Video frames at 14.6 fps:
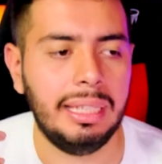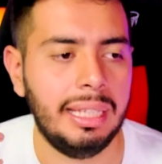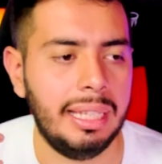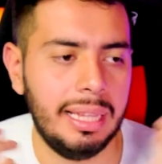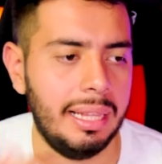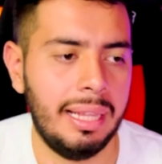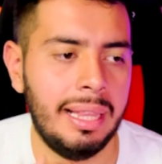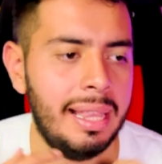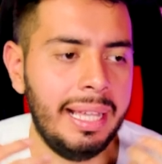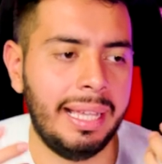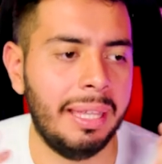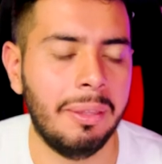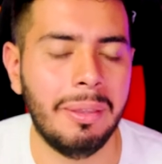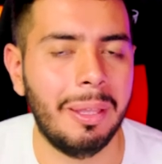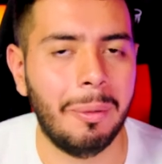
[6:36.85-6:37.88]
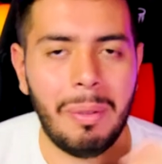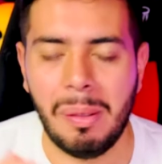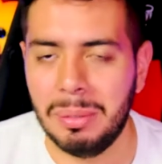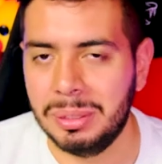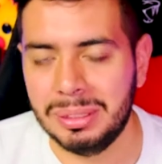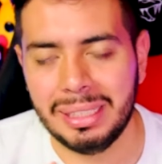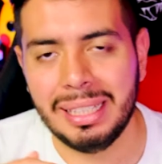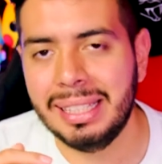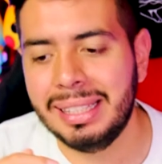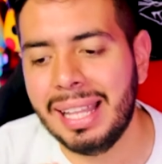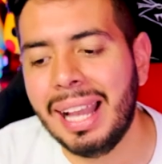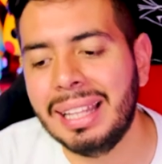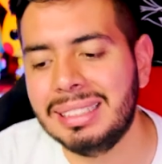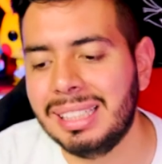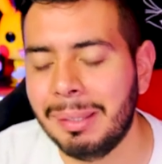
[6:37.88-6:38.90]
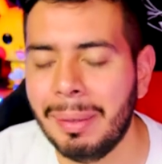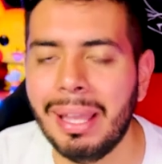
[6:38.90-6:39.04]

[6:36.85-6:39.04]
y le quedó de huevos. O sea, neta, se